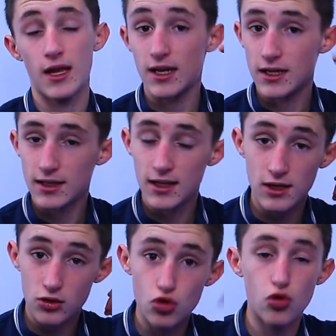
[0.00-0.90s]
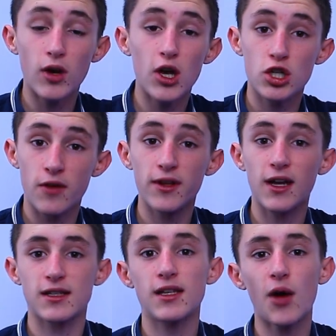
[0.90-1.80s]
Et c'est ce jour-là que j'ai envie
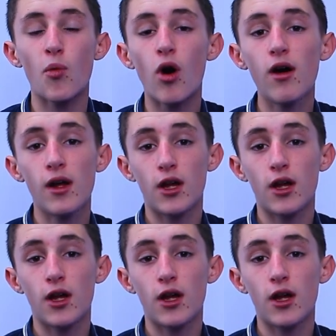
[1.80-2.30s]
d'accéder à moi.